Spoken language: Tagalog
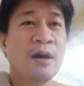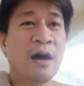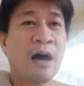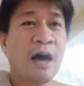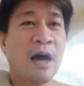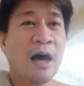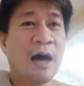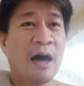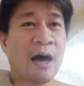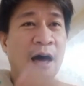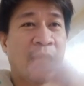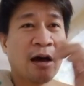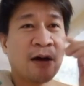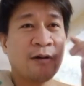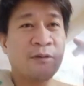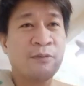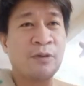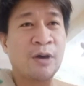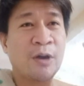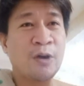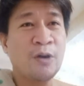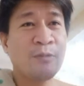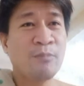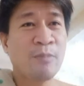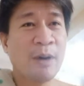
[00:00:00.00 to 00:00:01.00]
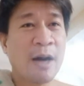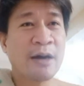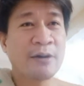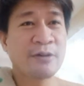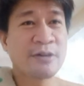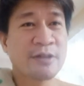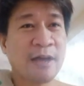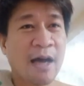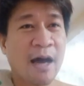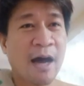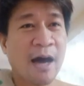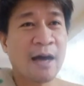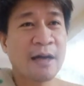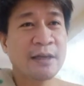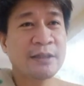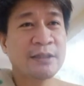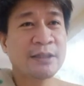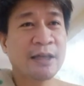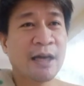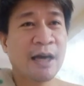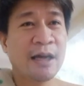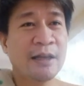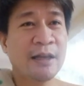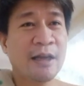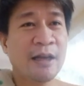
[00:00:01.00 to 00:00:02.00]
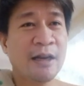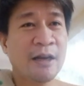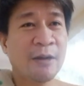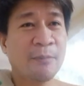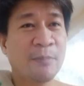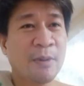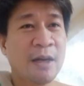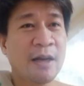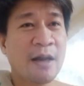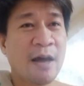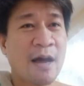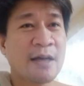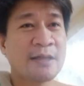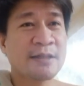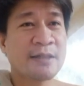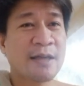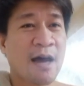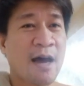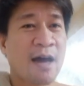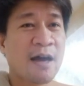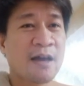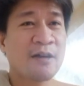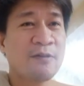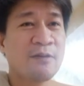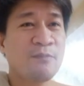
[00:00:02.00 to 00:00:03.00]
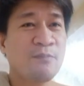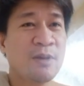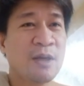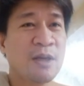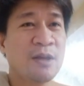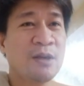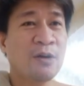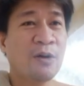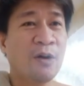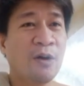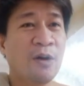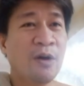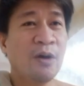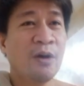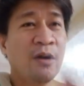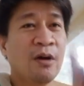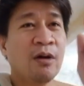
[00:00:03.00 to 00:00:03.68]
Uh, kung kayo bago sa aking channel, napadaan sa aking video,